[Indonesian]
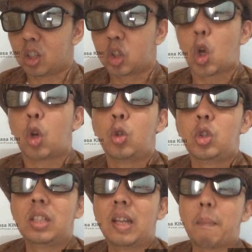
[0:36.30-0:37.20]

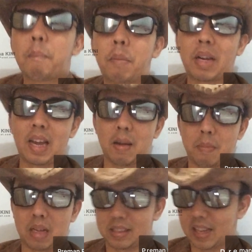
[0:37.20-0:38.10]
solusi pria
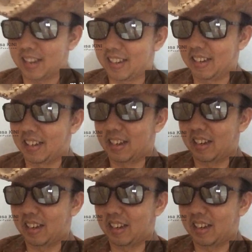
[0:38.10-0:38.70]
masa kini